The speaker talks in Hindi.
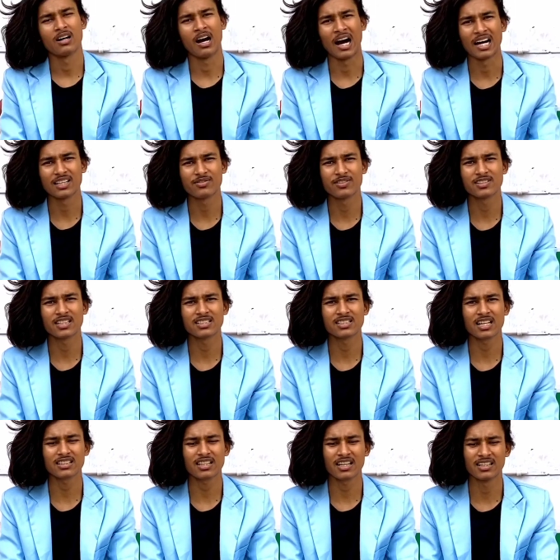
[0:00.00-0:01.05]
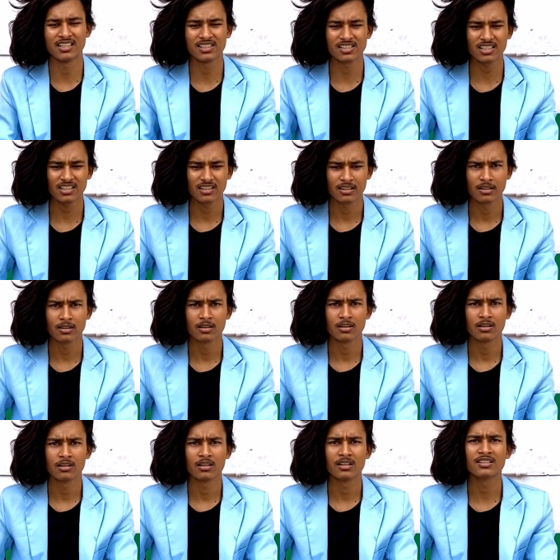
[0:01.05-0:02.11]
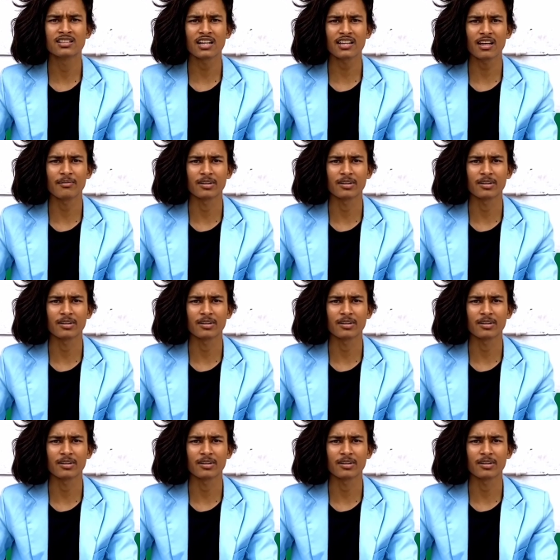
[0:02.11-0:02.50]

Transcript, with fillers: हाथ फिसल जाता है नीचे इसका क्या